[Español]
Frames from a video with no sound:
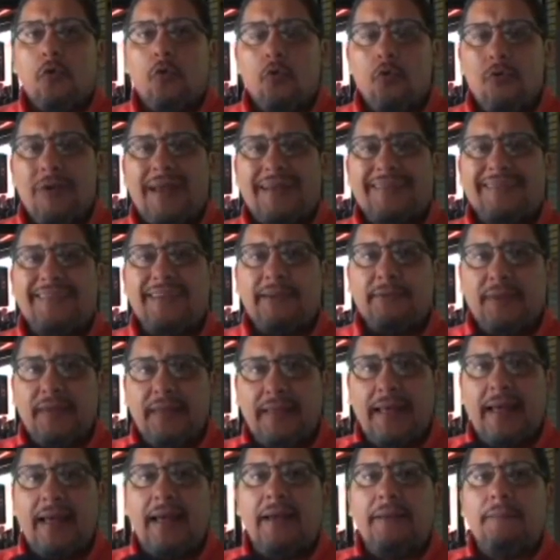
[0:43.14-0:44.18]
una
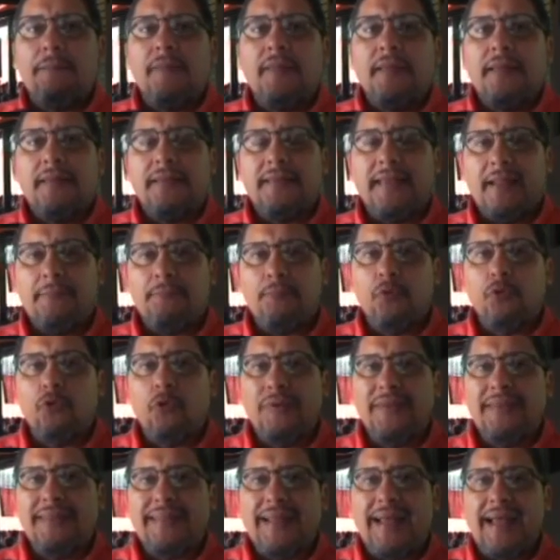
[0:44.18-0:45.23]
actividad desde el
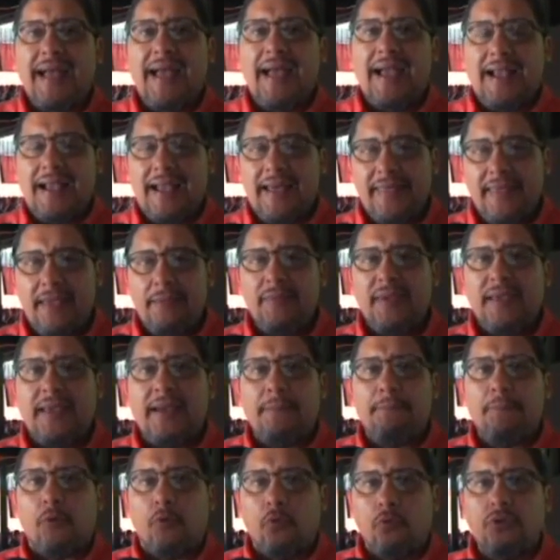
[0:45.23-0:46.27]
punto de vista
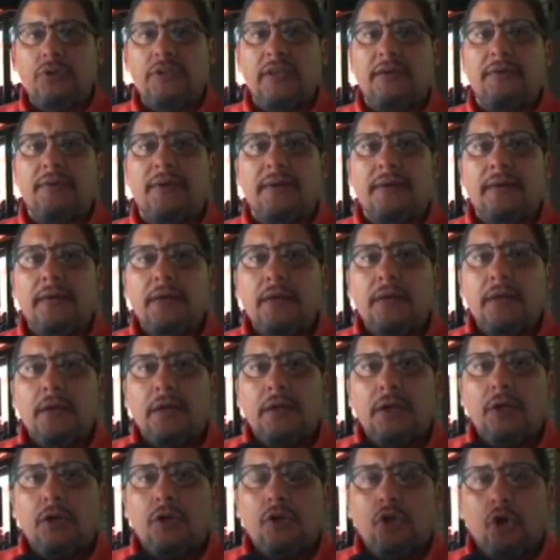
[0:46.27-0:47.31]
académica, productiva,
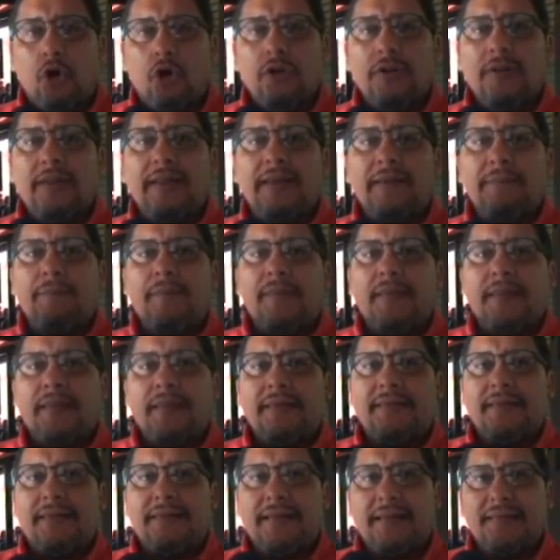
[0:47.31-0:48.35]
donde
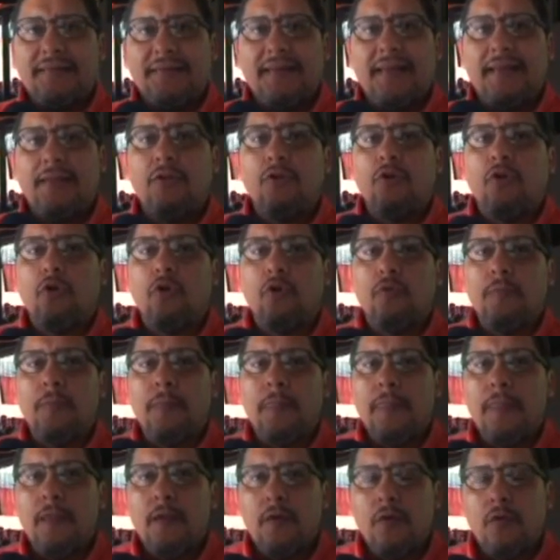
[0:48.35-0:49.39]
se está haciendo
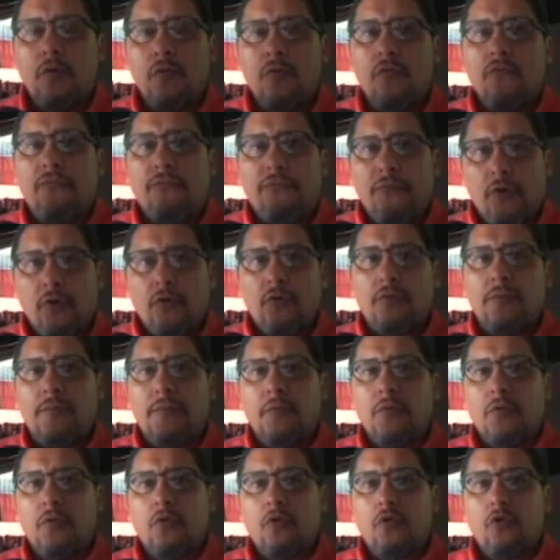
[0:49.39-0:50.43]
un foro
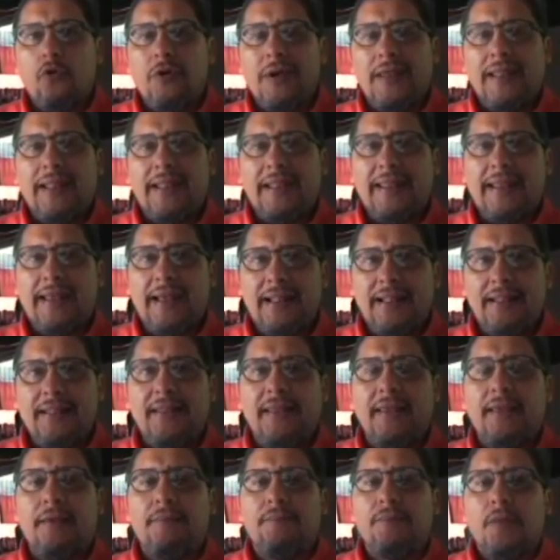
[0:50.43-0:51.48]
con el
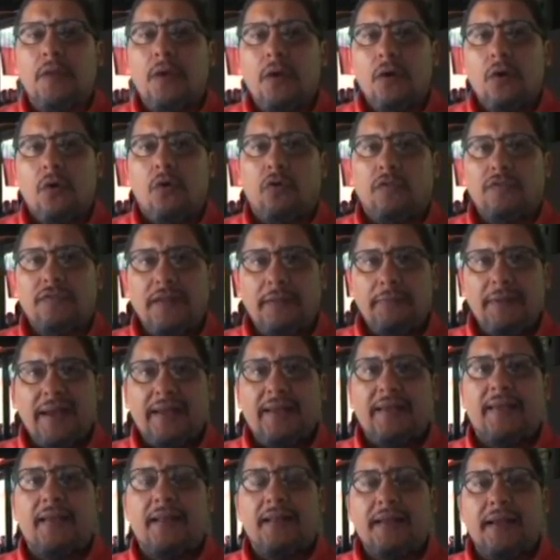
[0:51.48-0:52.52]
alcalde José
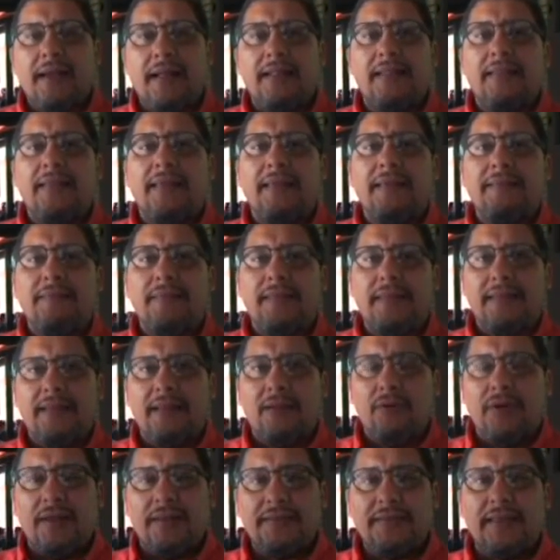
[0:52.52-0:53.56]
Vázquez, alcalde
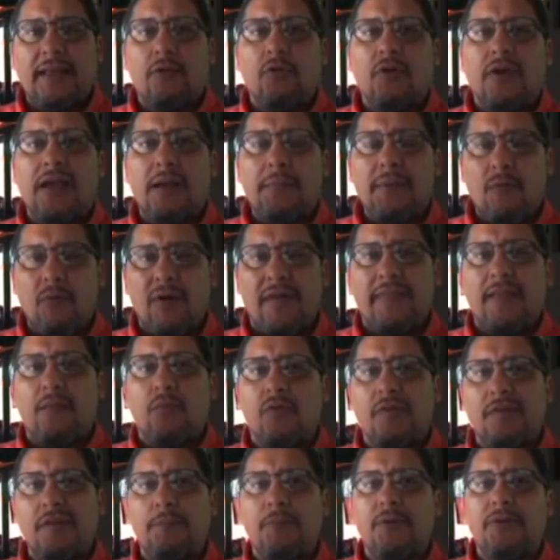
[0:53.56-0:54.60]
de los Esteros de Camaguán, del
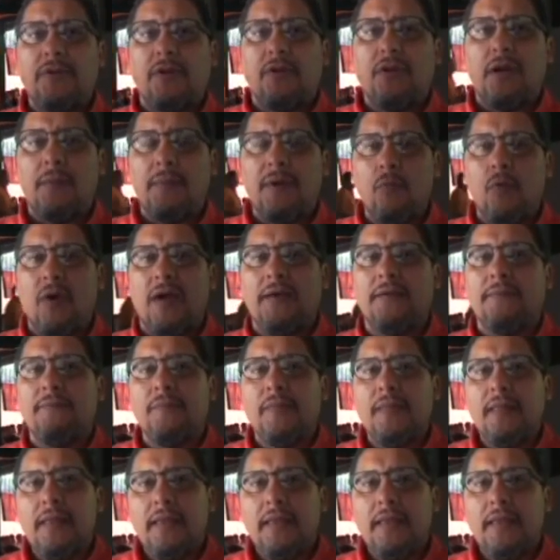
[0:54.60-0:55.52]
municipio de Esteros de Camaguán,